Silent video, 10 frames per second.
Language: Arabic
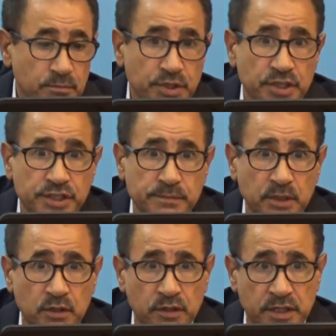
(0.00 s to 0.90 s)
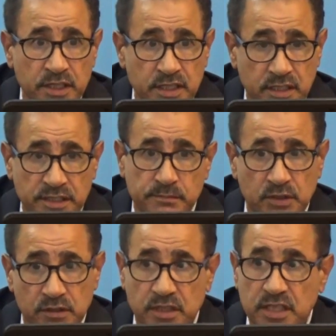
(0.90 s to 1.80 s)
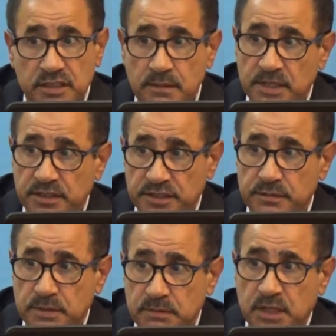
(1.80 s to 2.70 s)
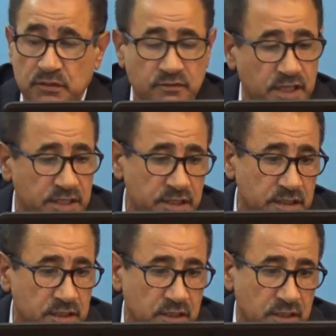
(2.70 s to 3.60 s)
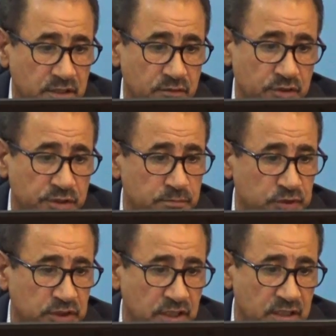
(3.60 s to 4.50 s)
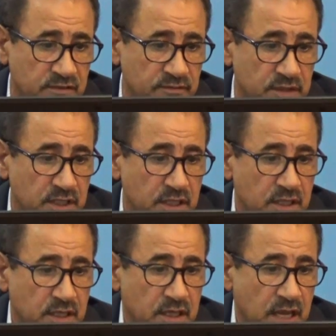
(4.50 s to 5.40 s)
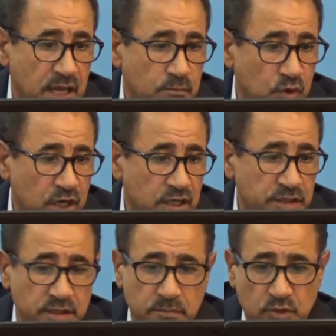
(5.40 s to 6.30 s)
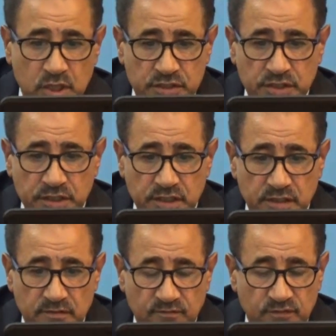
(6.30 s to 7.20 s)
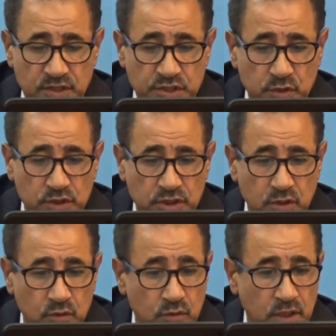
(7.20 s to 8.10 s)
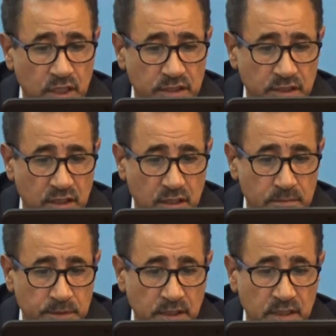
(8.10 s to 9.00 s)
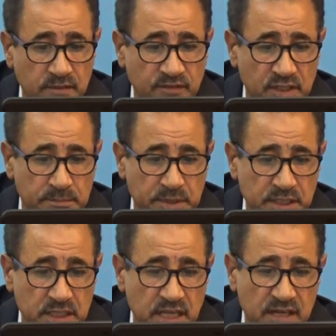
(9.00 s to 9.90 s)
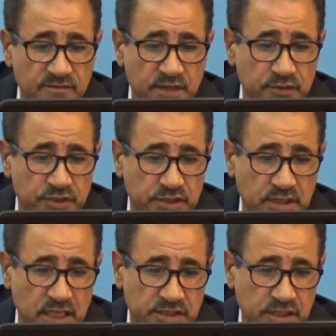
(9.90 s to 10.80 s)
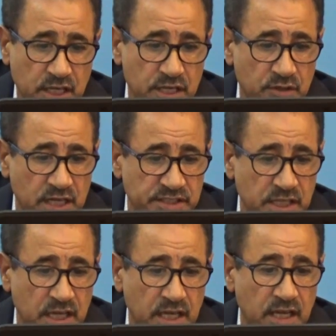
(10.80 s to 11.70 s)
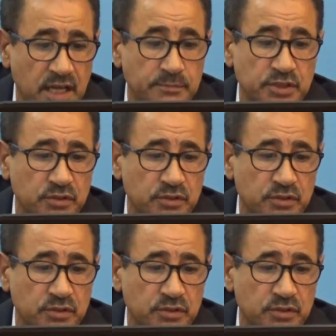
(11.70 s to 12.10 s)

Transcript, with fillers: من حزب الحريه حزب الحريه طبعا حزب هاي معروف عنه انه حزب متطرف المعادي للمهاجرين في الجولة الأولى للانتخابات في أبريل 2016 حيث حصل على 35%